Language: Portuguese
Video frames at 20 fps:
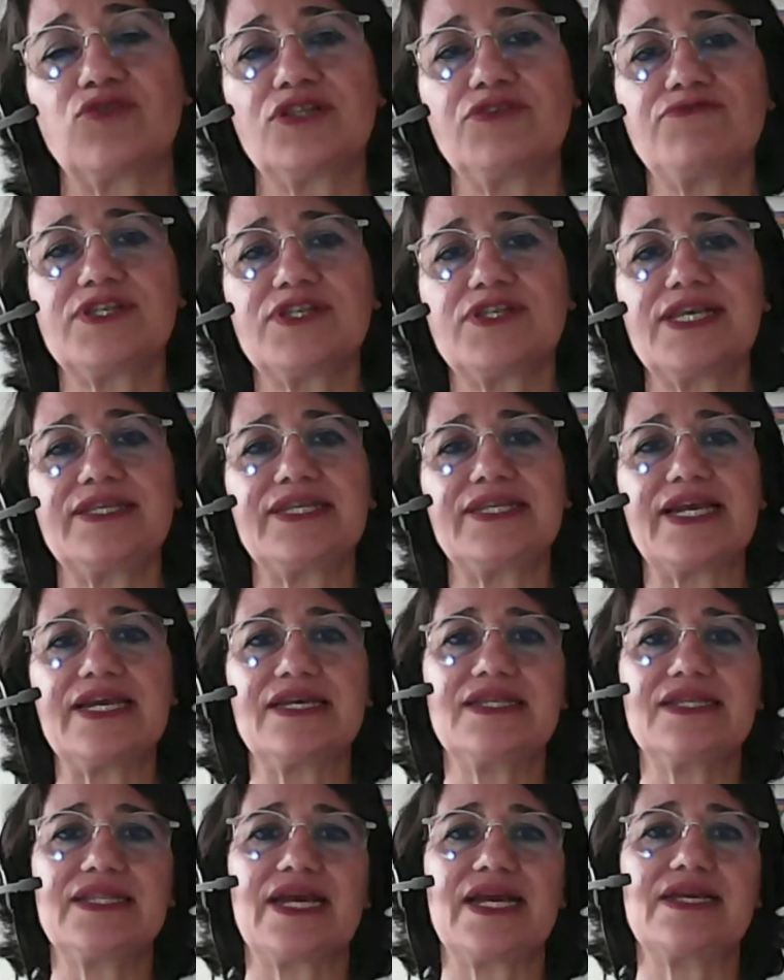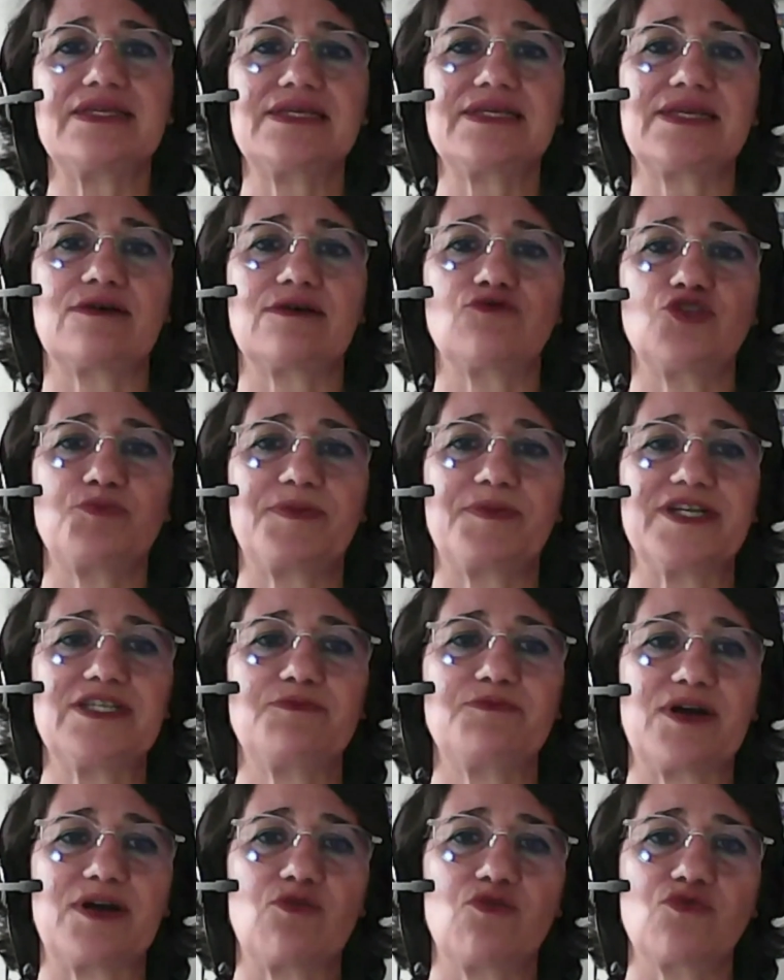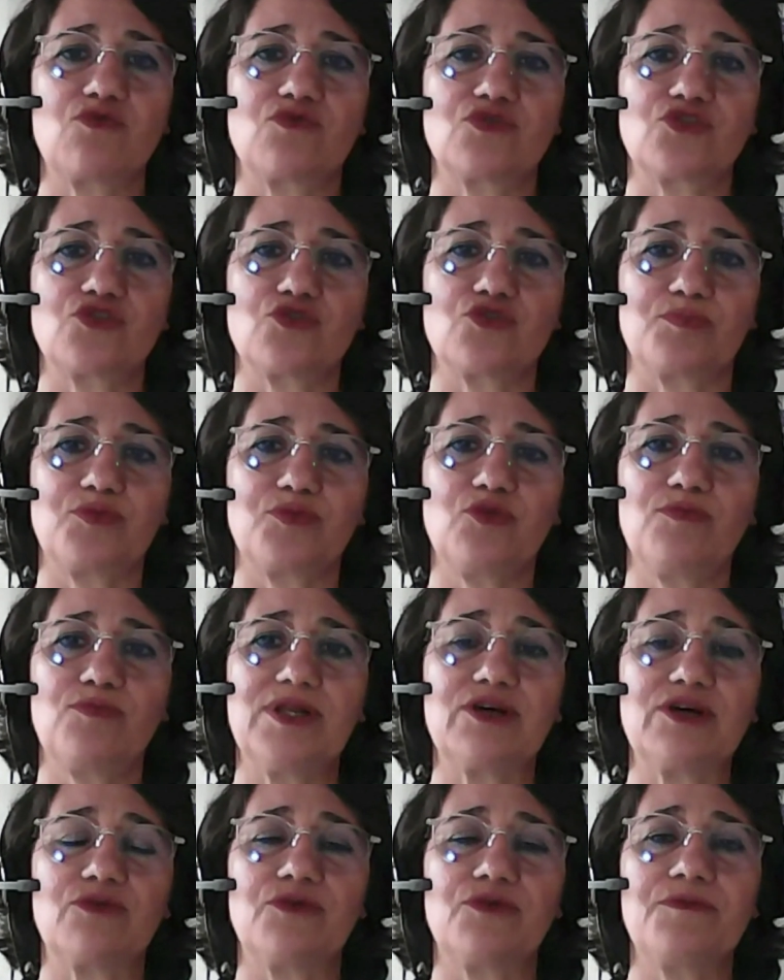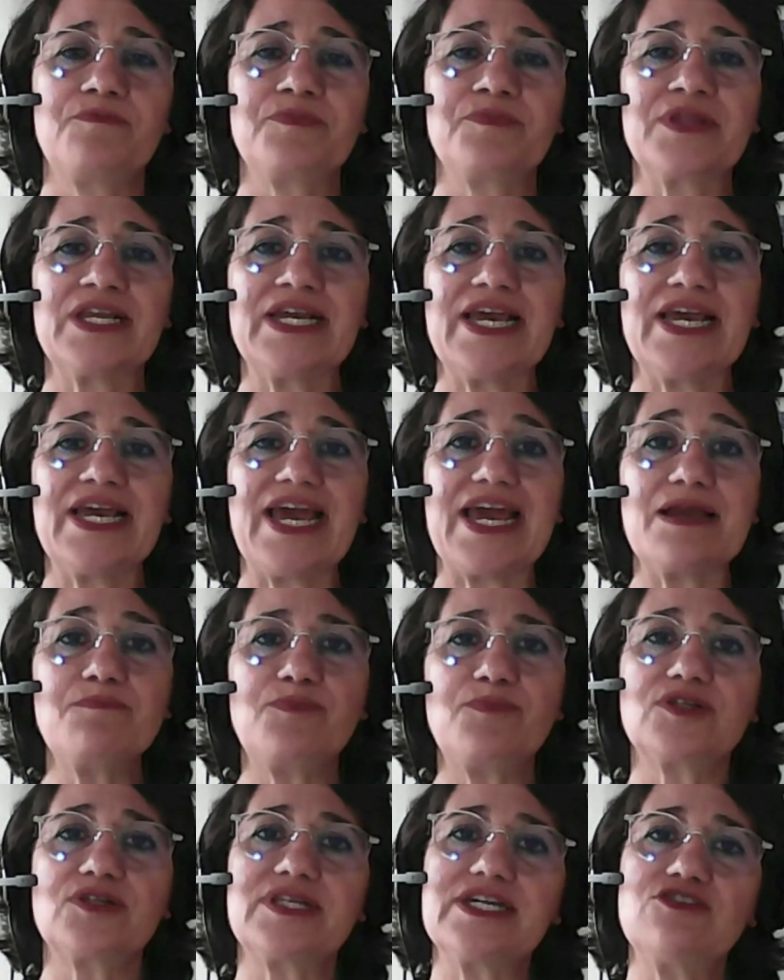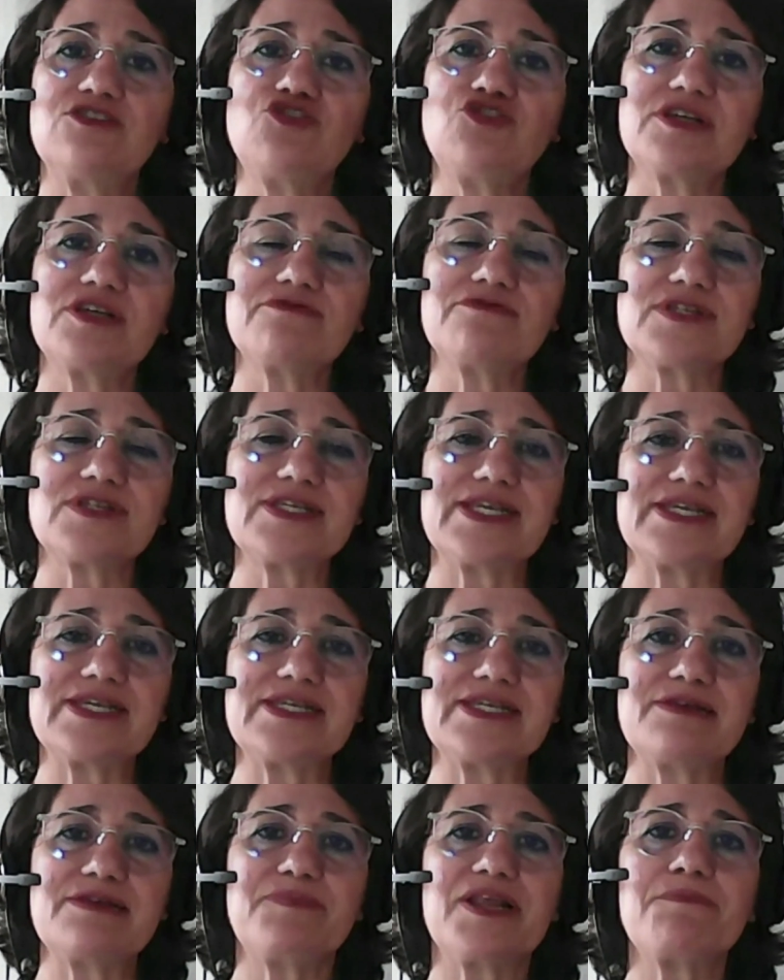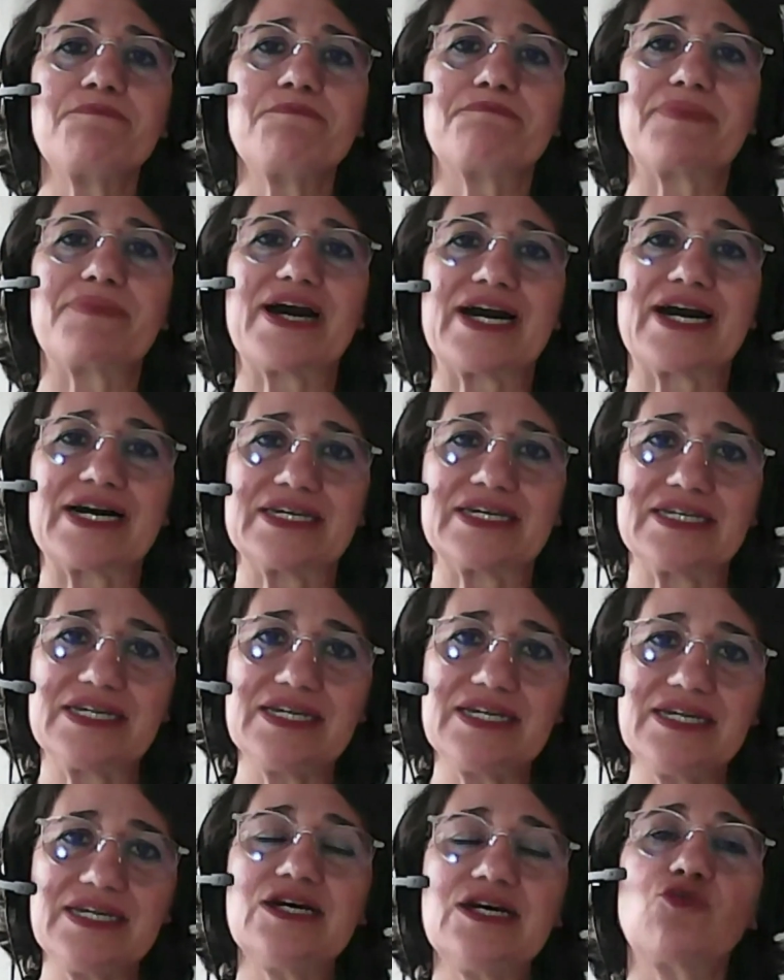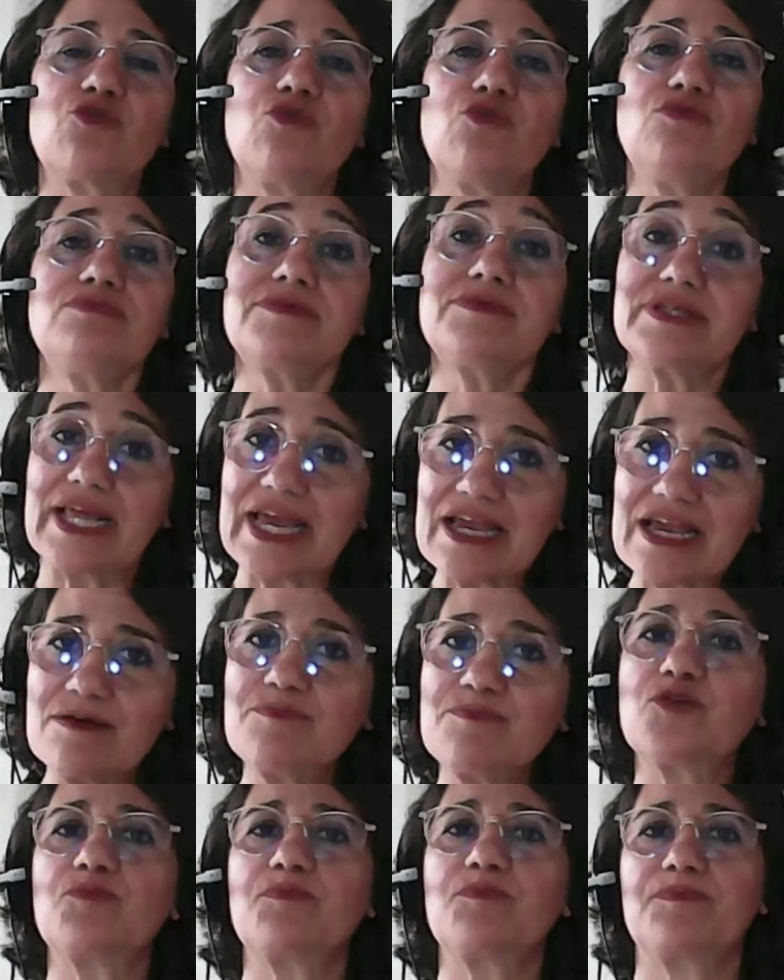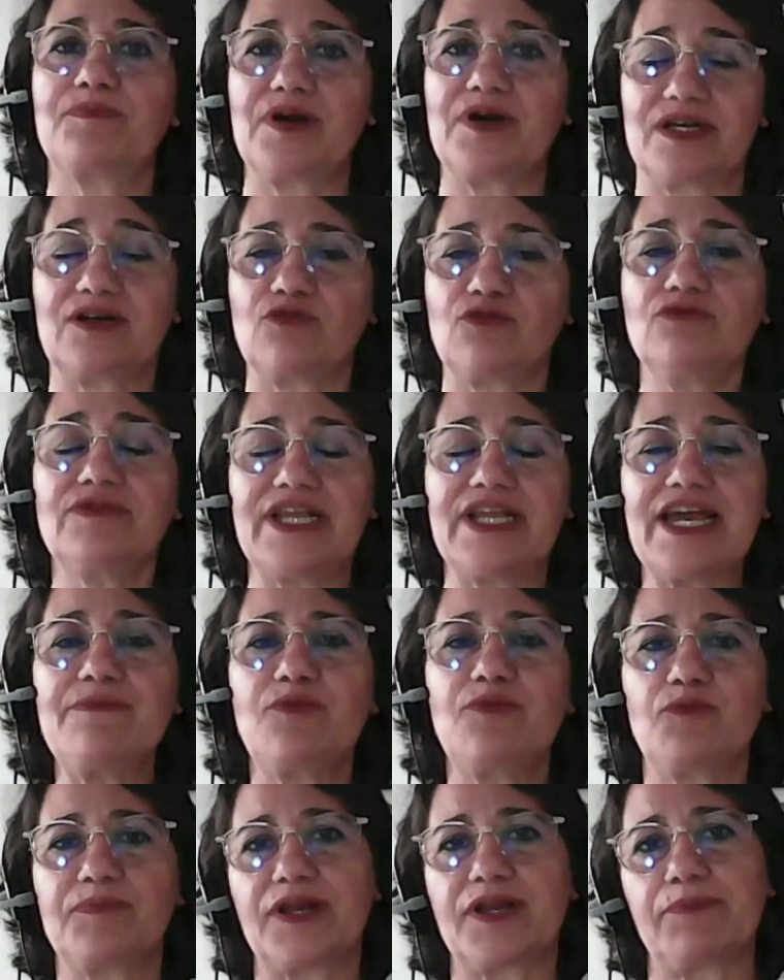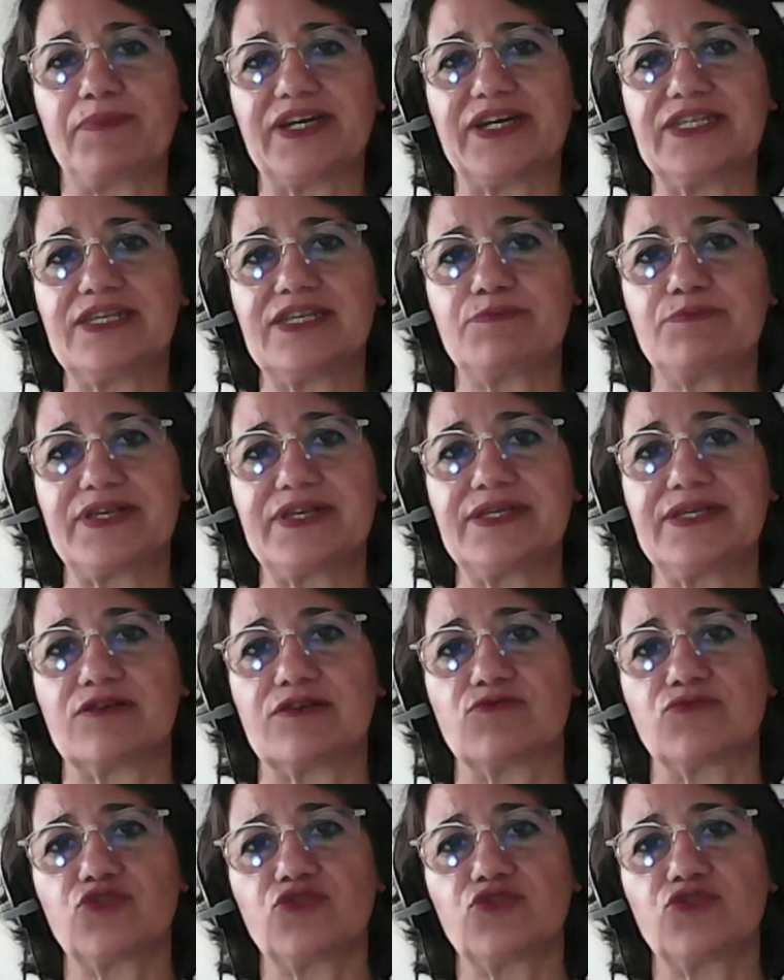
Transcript: Quando você tem intenção de participar de concurso público, é importante que você se prepare com tempo com tempo para participação.